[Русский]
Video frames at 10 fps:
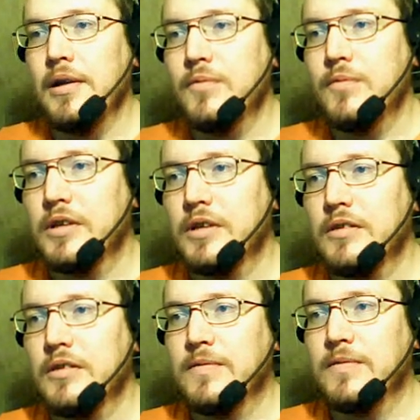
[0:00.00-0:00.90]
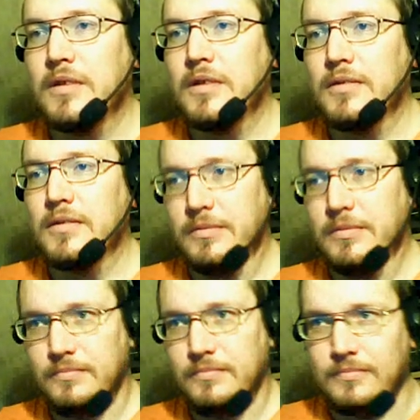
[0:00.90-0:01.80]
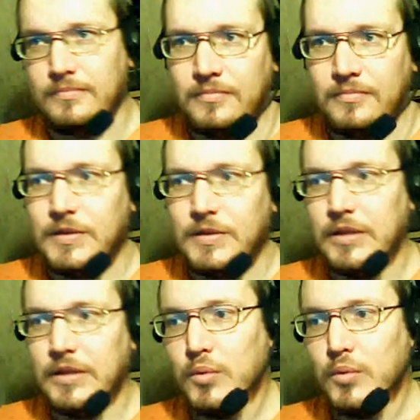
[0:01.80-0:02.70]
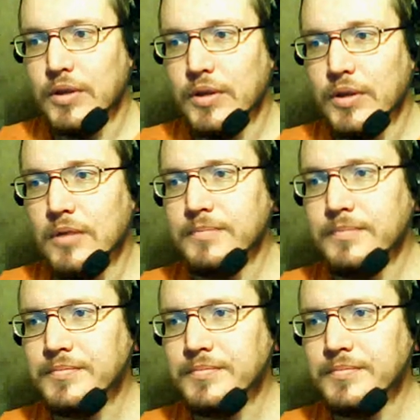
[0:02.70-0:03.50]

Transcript: И вот когда мы вкладываем все блоки,